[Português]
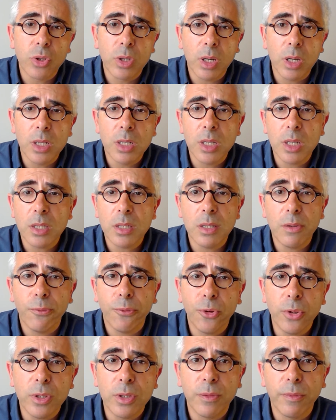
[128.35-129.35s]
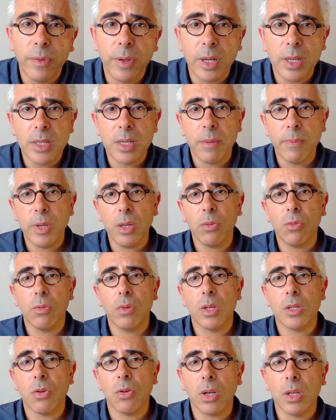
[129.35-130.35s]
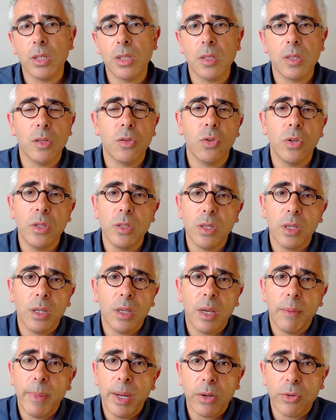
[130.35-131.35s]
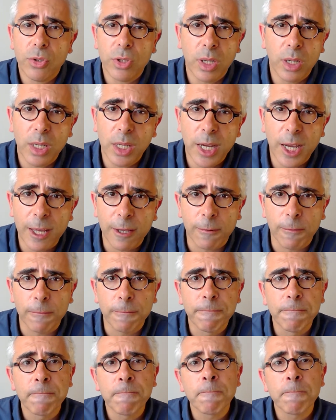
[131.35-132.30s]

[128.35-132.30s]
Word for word: dirigentes e fontes de financiamento das organizações a que Camargo está ligado?